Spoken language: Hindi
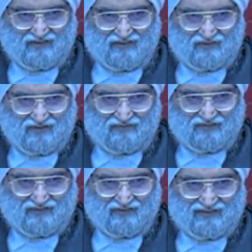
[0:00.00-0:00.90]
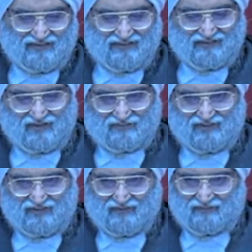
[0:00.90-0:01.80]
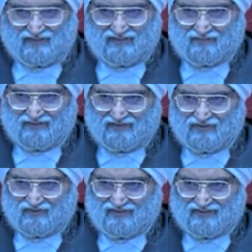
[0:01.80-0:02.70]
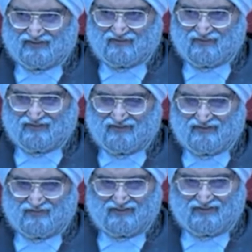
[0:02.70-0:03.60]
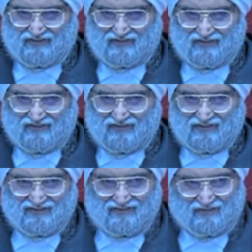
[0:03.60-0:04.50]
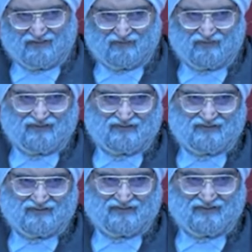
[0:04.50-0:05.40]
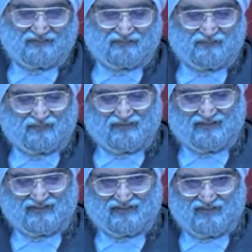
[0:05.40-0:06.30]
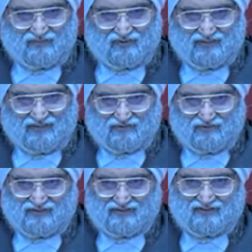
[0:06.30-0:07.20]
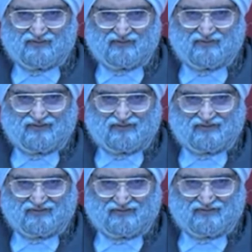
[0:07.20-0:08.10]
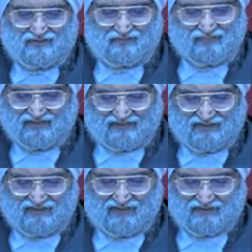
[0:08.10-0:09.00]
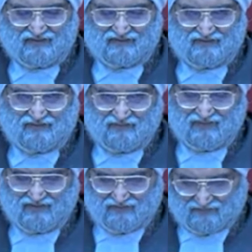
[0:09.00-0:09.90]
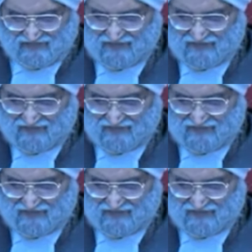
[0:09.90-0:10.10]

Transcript: होगा फिर हमने कहा ये तो आप छह बार बहाने बना चुके सातवीं बार नहीं मानेंगे तब आपको पिछली छह मुस्कुराहटों का असर समझ में आएगा मत करिए ऐसे सर बताइए